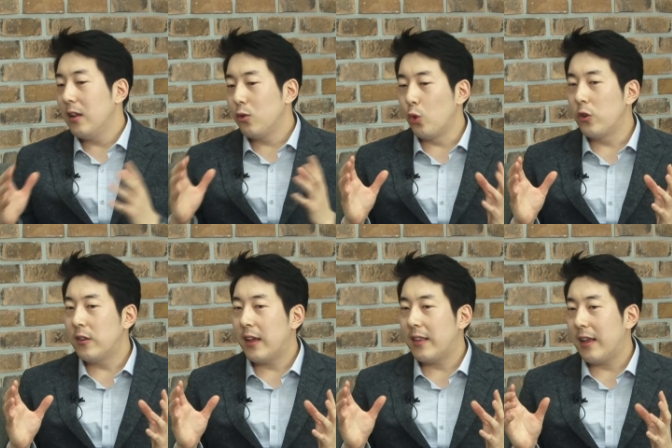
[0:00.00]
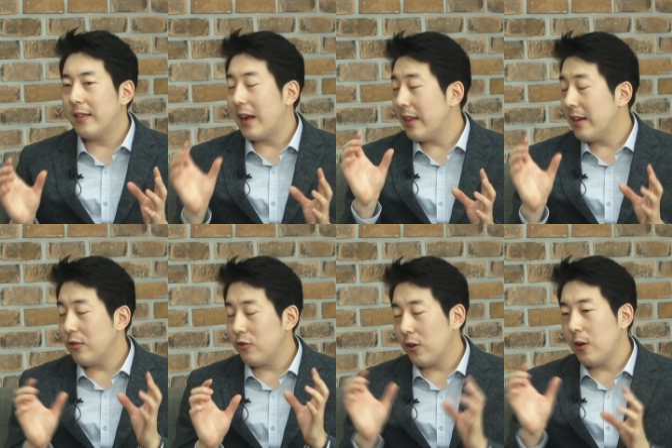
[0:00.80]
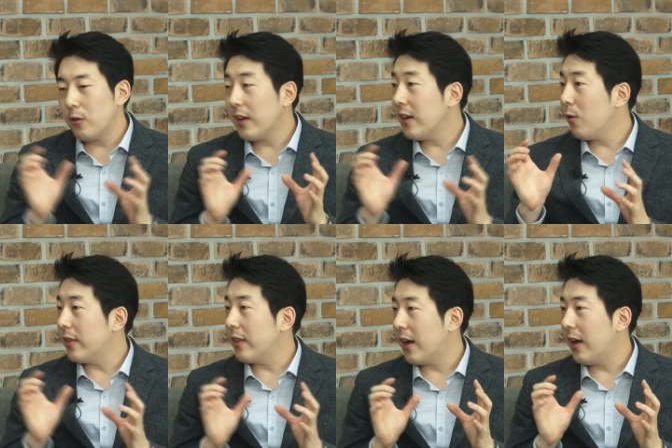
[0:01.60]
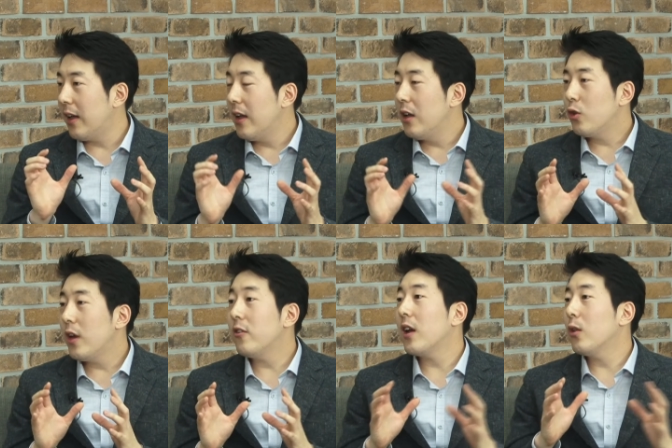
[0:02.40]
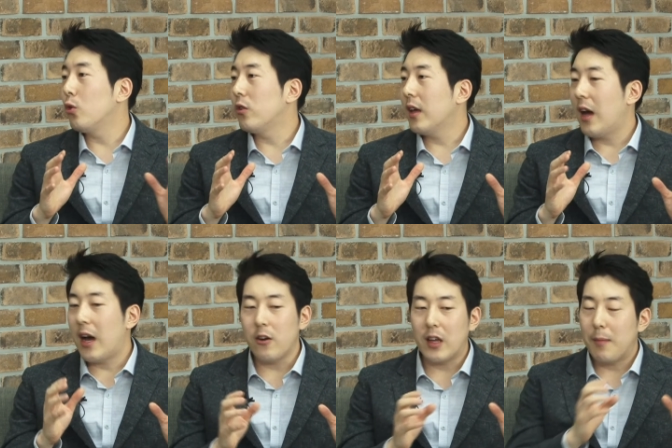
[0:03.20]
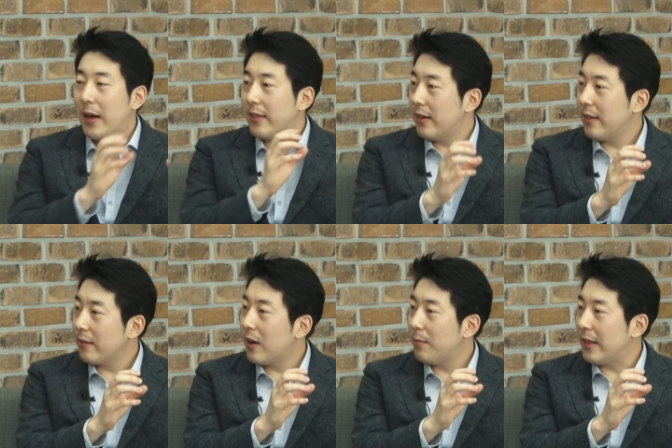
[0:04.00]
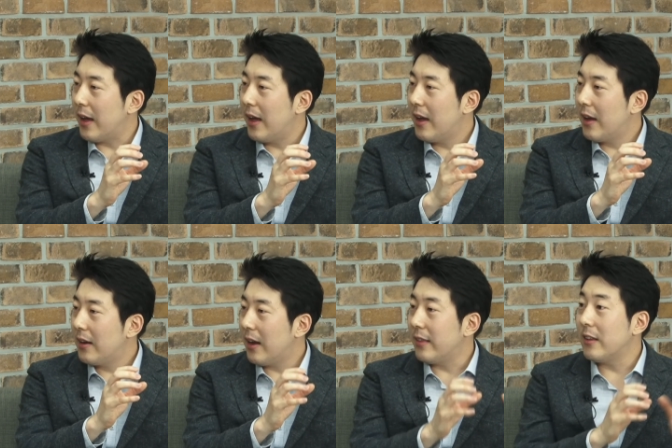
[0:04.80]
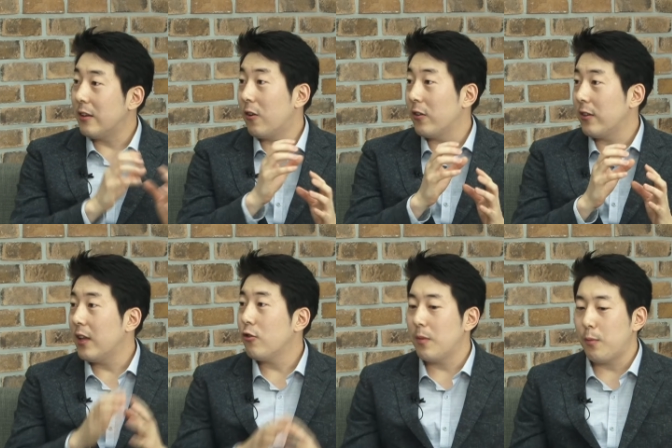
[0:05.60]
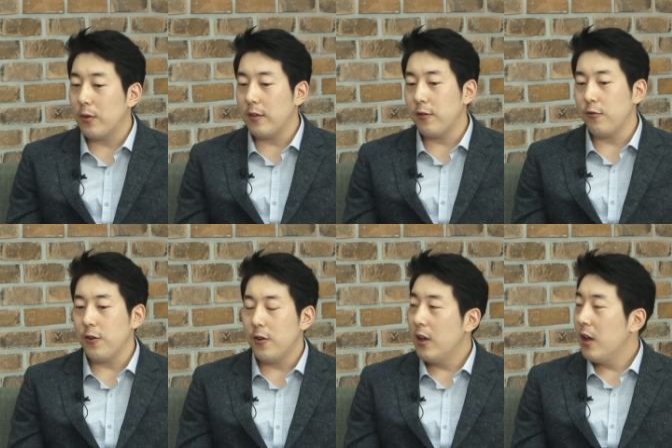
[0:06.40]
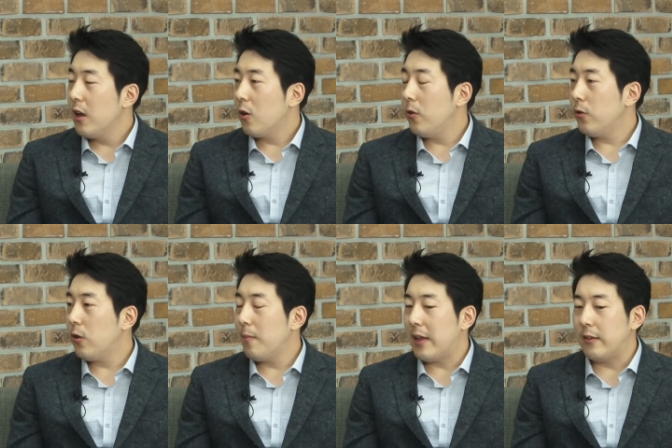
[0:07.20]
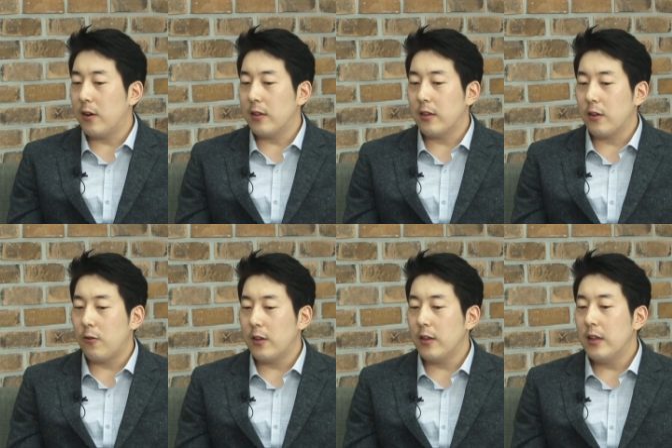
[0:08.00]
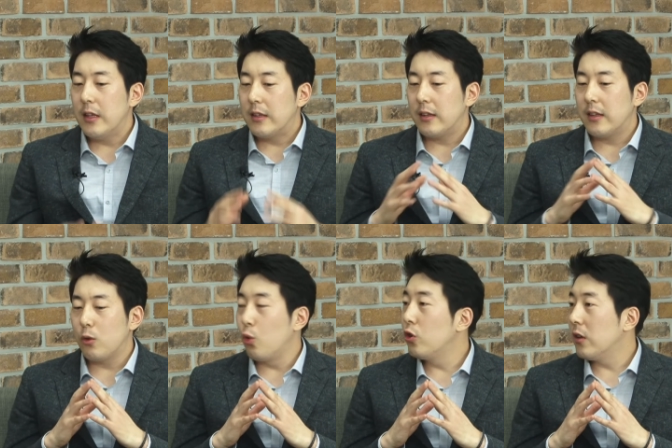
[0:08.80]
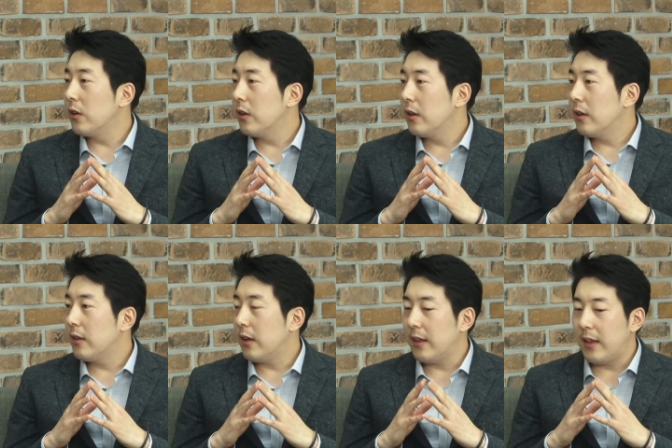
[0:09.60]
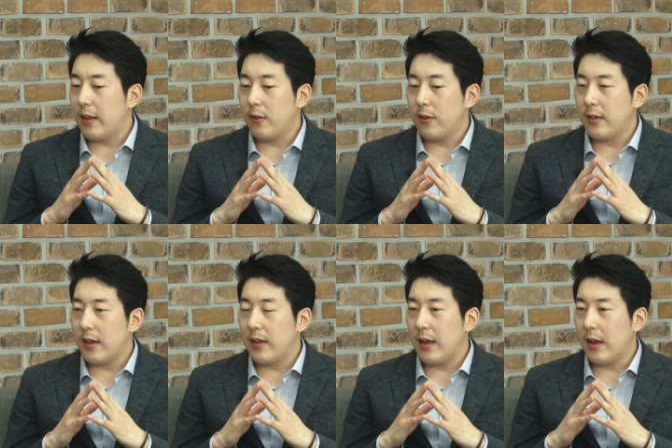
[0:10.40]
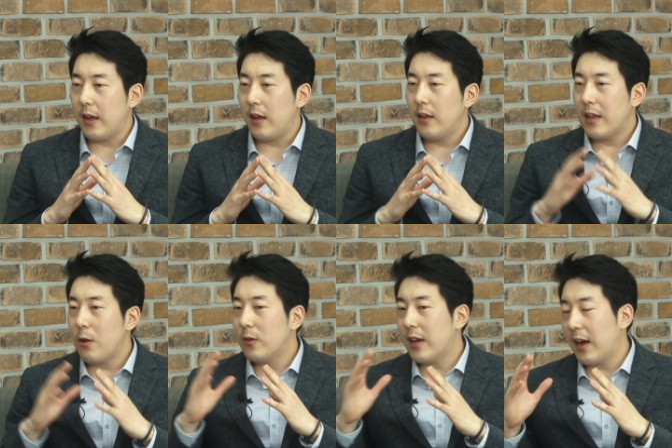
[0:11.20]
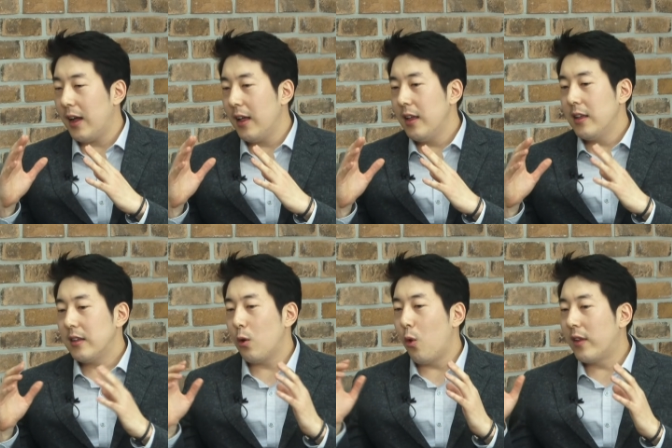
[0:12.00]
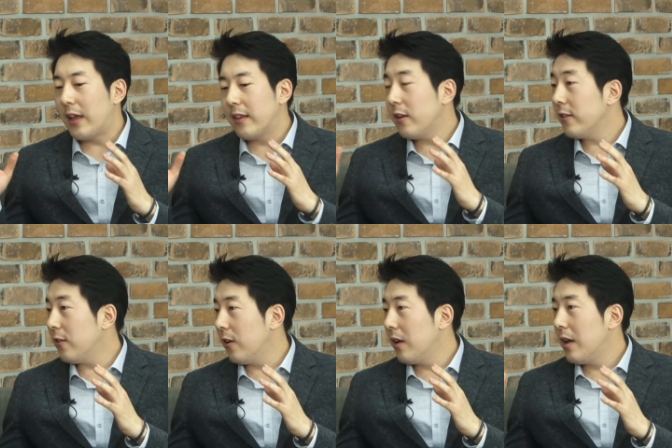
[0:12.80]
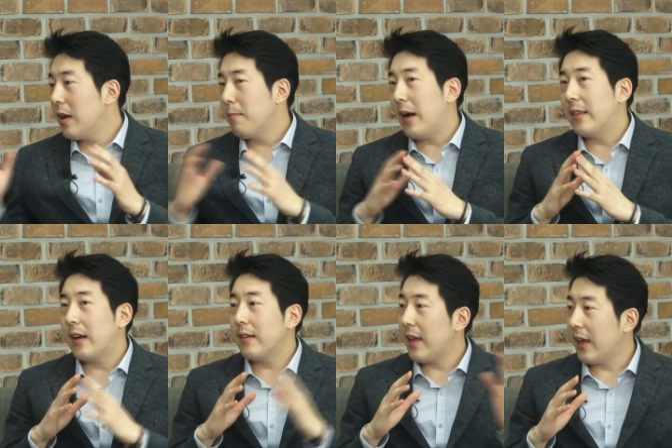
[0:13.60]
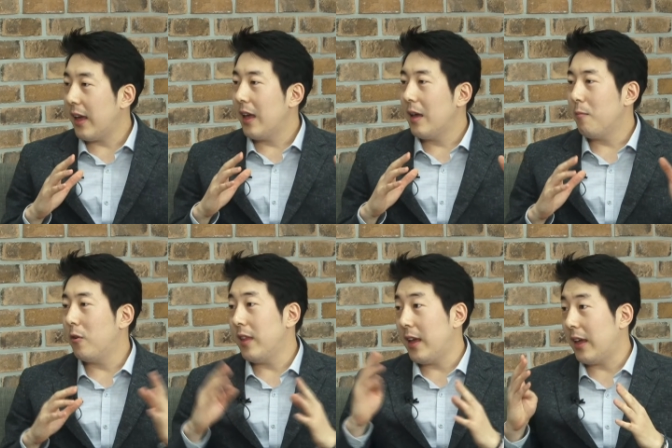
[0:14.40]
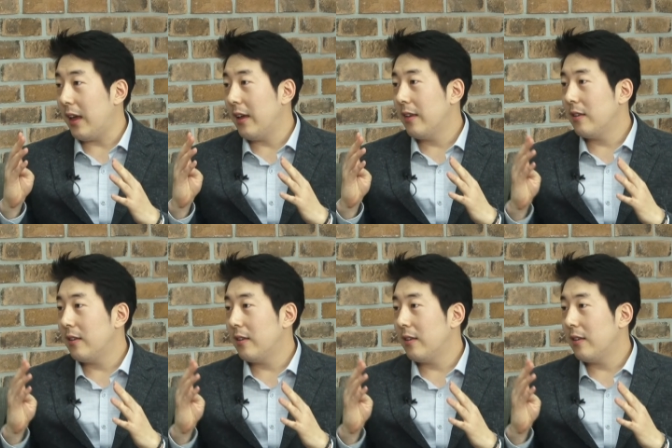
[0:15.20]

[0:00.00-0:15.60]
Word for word: 노드들에 대한 상태를 체크하고 있다가 최적의 노드에 아 여기에 파드를 생성합니다 음. 라는 이런 것들을 해주는 프로세스고요 컨트롤 매니저 같은 경우는 실제 노드들에 대해서 이제 얘가 사용자가 네. 이제 원하는 설정 파드가 음. 세개뭐 네개 뭐 네 음.